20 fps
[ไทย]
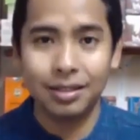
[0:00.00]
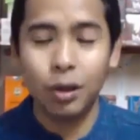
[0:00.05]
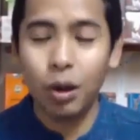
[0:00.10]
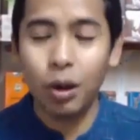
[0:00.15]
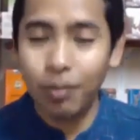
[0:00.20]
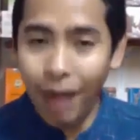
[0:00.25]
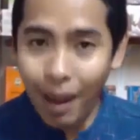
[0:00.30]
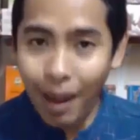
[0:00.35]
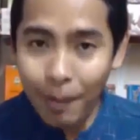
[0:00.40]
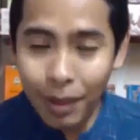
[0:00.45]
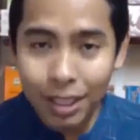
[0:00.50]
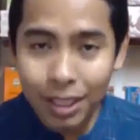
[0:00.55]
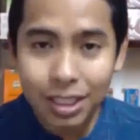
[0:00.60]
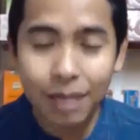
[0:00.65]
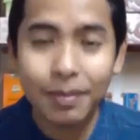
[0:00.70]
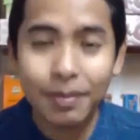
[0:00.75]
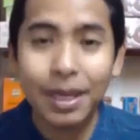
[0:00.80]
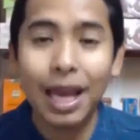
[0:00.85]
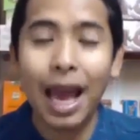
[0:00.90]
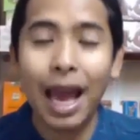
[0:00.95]
ต้นไม้มันก็
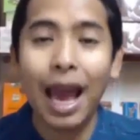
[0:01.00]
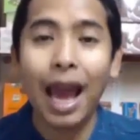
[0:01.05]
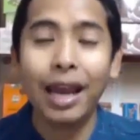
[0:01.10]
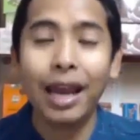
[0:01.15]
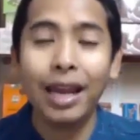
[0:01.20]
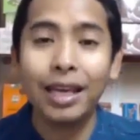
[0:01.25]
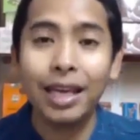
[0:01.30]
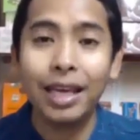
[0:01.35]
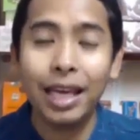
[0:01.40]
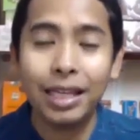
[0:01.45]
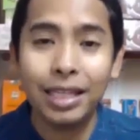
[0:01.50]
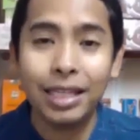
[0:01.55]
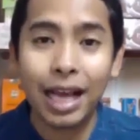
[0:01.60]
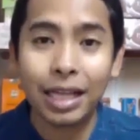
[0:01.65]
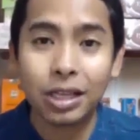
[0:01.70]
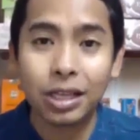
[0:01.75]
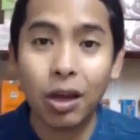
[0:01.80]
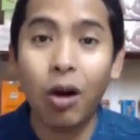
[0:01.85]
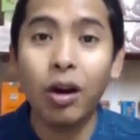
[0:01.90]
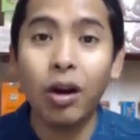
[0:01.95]
จะมีอาหารได้กินอ
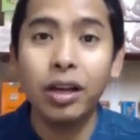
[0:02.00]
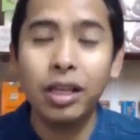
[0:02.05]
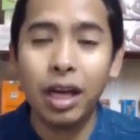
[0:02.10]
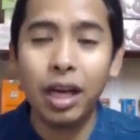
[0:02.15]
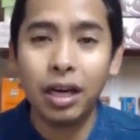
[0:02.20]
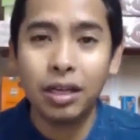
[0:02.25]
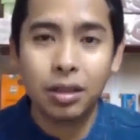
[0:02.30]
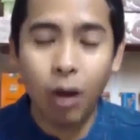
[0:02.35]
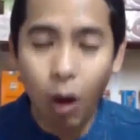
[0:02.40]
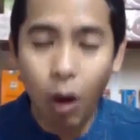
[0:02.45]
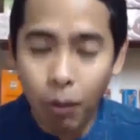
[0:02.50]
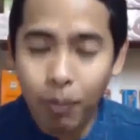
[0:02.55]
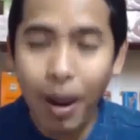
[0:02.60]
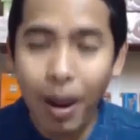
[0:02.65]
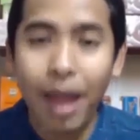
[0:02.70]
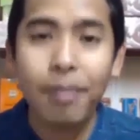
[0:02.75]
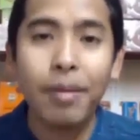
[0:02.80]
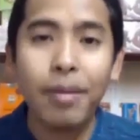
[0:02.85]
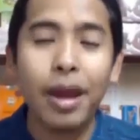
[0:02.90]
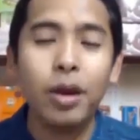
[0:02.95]
ย่างต่อเนื่อง ต่อไป
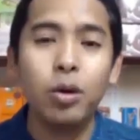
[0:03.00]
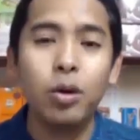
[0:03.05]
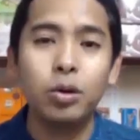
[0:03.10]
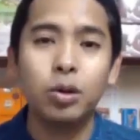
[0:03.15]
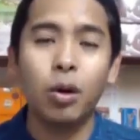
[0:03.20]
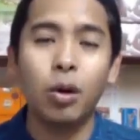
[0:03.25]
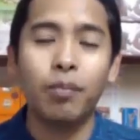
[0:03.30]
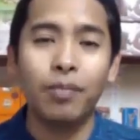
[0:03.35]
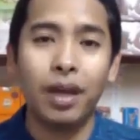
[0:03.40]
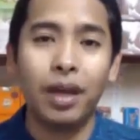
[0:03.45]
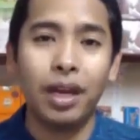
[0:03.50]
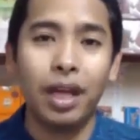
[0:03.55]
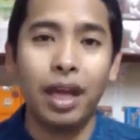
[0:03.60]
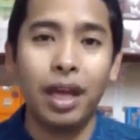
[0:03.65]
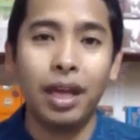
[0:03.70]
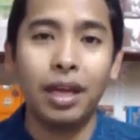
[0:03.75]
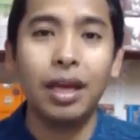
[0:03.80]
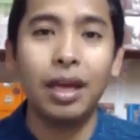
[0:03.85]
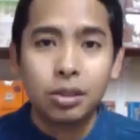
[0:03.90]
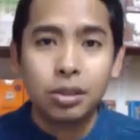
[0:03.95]
ไม่รู้จบนั่นเอ
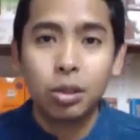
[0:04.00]
ง